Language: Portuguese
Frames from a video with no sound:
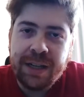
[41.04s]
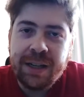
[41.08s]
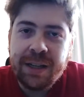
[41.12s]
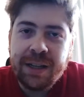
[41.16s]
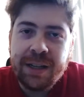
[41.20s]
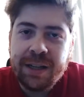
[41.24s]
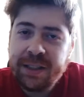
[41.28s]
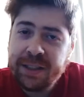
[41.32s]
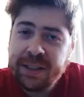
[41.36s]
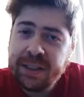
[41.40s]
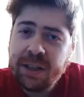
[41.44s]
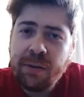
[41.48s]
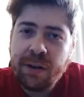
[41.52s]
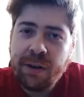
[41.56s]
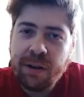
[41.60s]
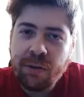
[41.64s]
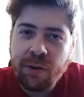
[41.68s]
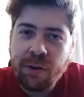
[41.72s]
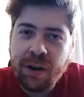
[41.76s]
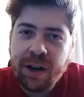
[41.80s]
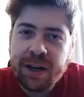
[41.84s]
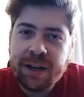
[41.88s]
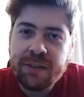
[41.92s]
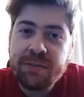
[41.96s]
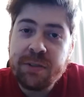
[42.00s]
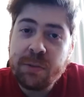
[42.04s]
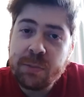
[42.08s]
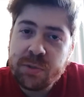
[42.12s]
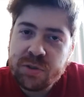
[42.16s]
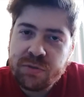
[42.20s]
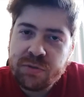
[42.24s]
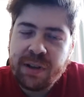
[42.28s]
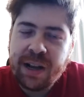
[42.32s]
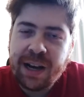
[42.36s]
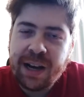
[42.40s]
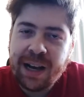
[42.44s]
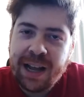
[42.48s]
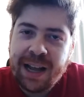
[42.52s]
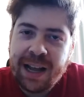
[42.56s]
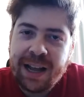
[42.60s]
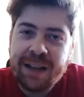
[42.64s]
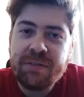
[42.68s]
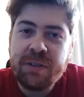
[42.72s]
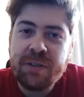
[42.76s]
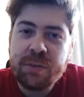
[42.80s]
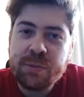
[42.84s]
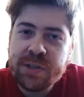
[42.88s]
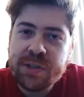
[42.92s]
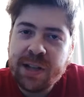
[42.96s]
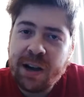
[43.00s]
Então agora vamos falar,
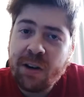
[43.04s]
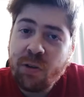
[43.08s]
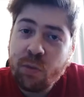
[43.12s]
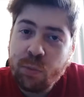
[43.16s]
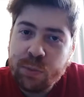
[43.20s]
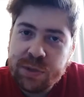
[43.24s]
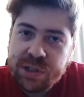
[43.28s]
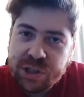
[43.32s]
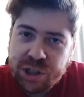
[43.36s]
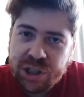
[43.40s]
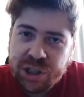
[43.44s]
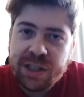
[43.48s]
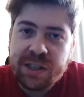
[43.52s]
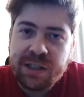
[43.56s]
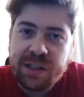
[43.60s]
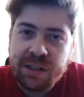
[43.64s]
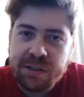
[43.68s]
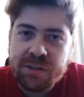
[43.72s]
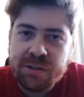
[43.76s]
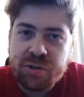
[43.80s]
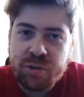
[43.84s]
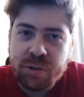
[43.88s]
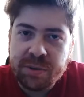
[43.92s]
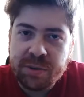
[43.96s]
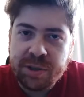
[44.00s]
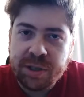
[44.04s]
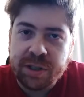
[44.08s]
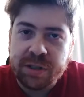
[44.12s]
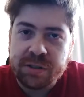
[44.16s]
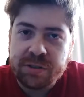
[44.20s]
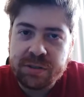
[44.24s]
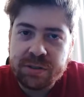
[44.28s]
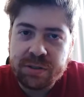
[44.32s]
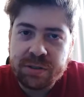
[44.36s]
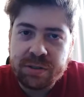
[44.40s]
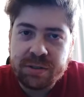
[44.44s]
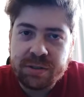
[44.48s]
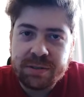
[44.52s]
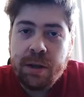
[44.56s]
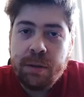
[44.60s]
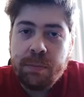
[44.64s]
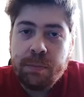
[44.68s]
vamos dar algumas diquinhas sobre isso.